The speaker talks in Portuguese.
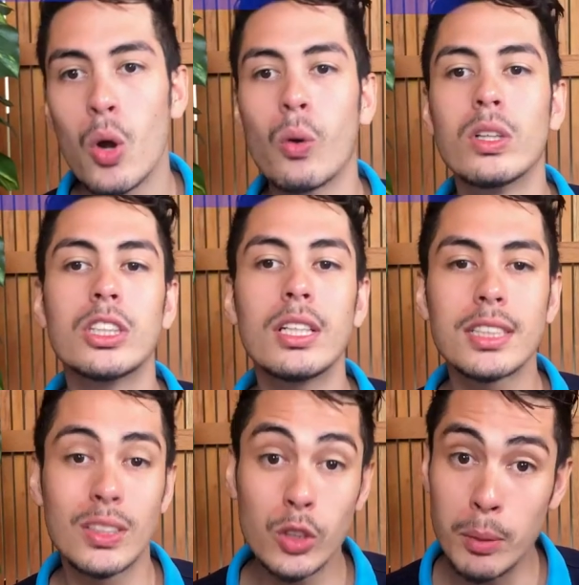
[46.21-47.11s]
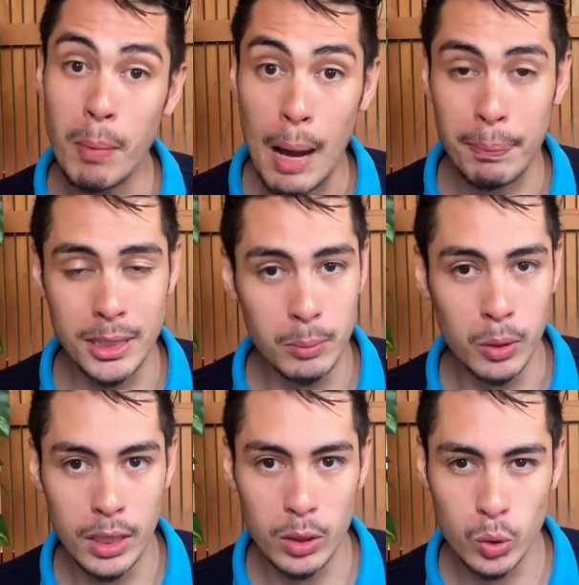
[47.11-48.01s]
Com a geração de mapas e
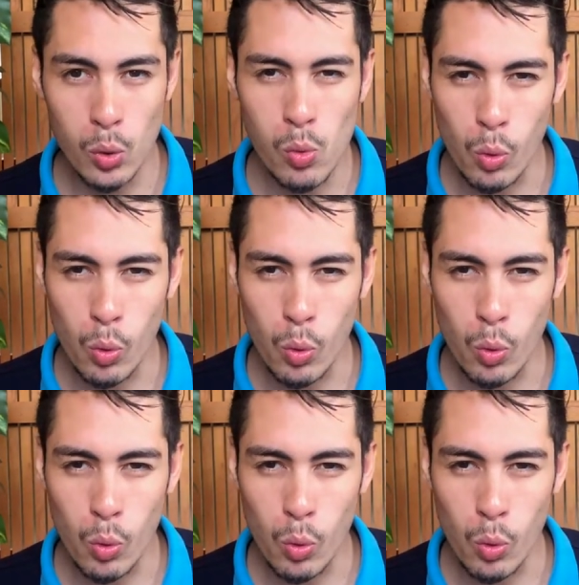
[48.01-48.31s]
modelos com